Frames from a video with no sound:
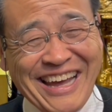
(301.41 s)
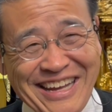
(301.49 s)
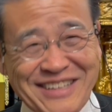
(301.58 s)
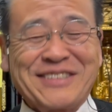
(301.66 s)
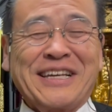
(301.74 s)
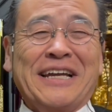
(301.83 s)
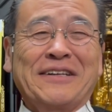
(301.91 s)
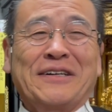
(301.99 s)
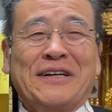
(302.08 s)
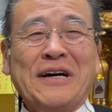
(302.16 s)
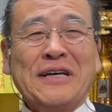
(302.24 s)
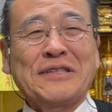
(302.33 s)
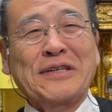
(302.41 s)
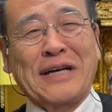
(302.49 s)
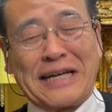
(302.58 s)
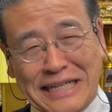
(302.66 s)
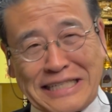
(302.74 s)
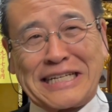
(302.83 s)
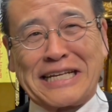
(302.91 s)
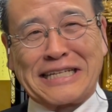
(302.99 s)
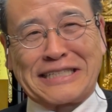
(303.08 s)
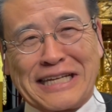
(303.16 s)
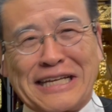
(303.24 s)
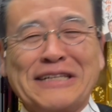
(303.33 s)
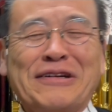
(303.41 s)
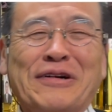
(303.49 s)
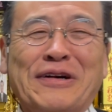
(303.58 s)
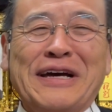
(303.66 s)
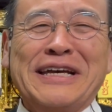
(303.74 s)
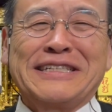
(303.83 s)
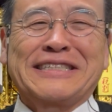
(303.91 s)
一つあの、そういう形でですね、昨日、H